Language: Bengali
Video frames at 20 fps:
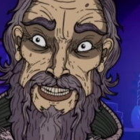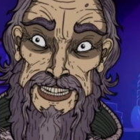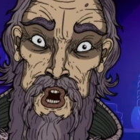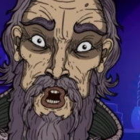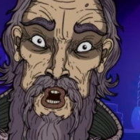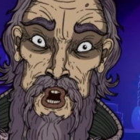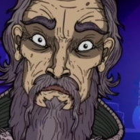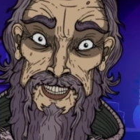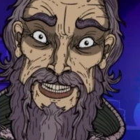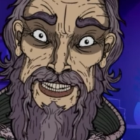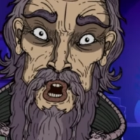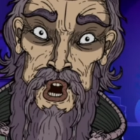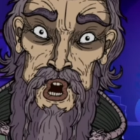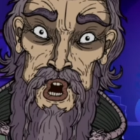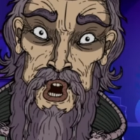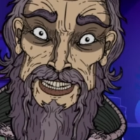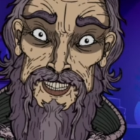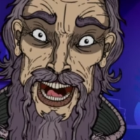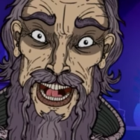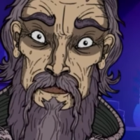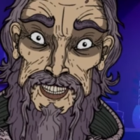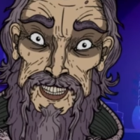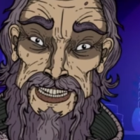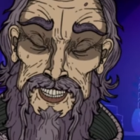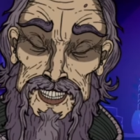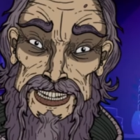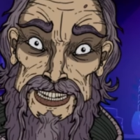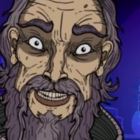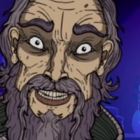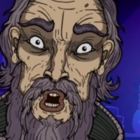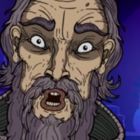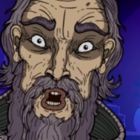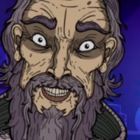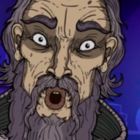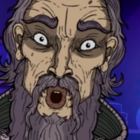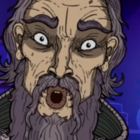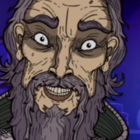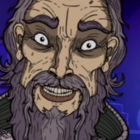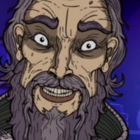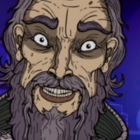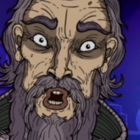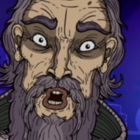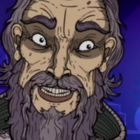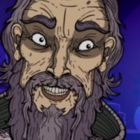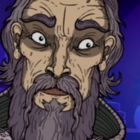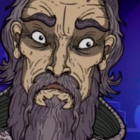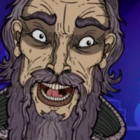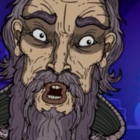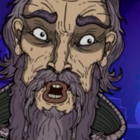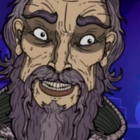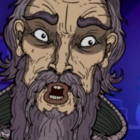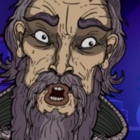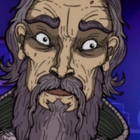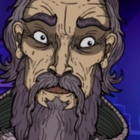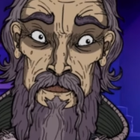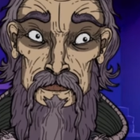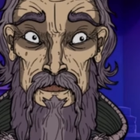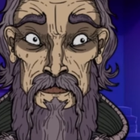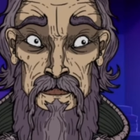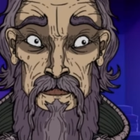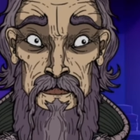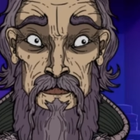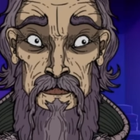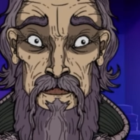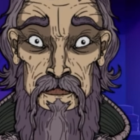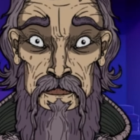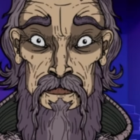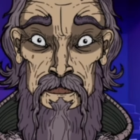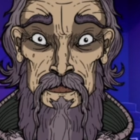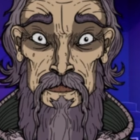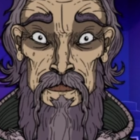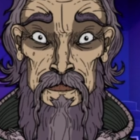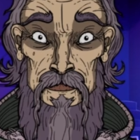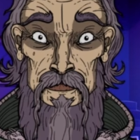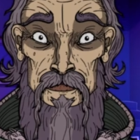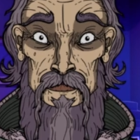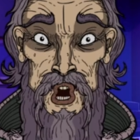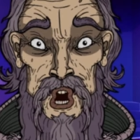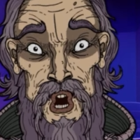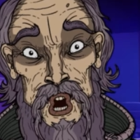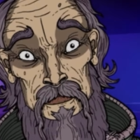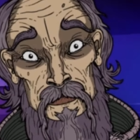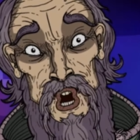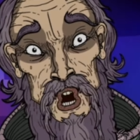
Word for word: তার নাম ধরে ডাক দিলাম কিন্তু কোনো উত্তর পেলাম না আমার